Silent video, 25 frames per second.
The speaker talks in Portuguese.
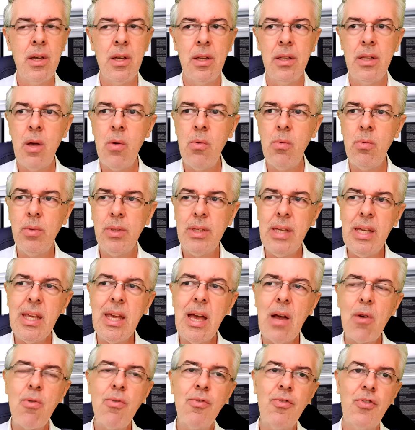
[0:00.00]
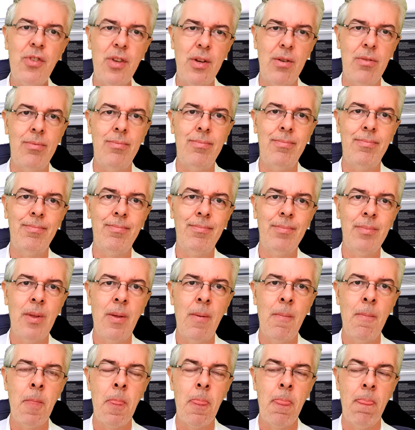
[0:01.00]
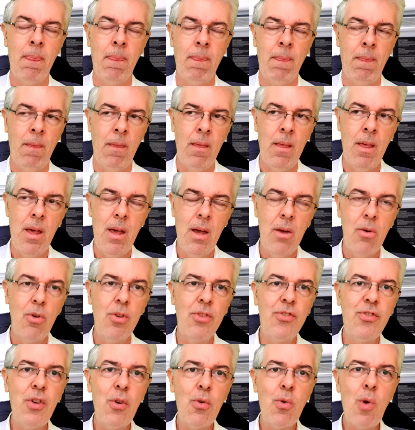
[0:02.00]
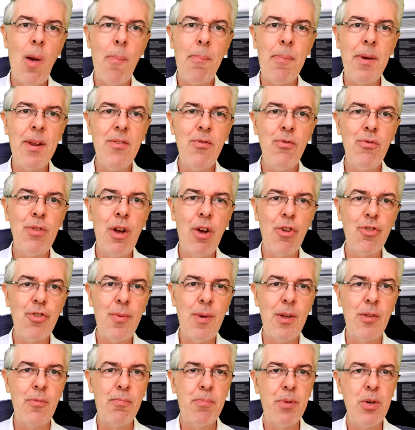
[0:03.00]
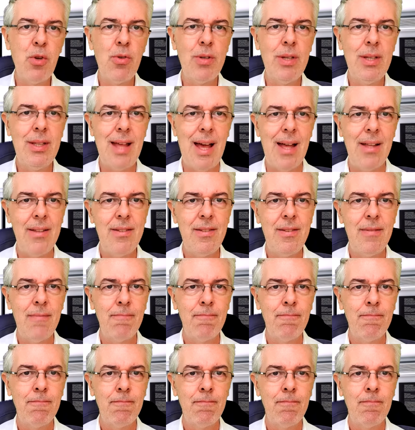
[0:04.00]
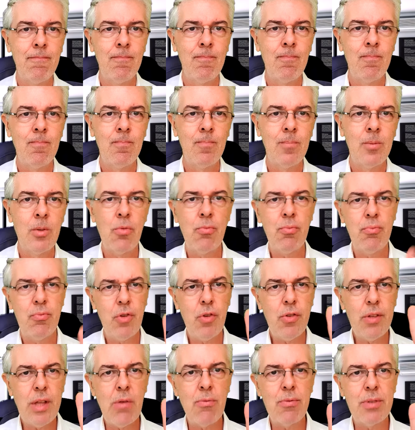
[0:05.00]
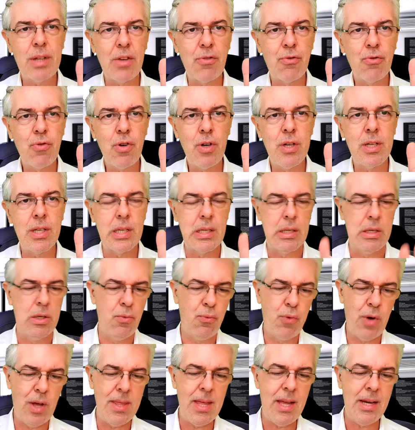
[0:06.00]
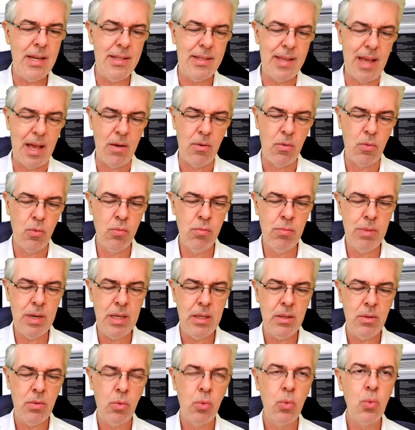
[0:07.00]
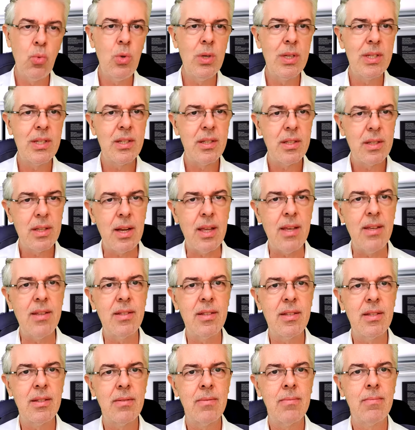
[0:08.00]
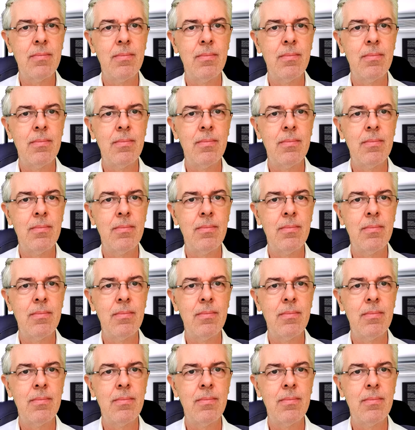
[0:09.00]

Então, o que, que aconteceu? Aconteceu que eu aprendi um negócio chamado prioridade. Se eu tenho três coisas, eu vou analisar. Uma, duas, três.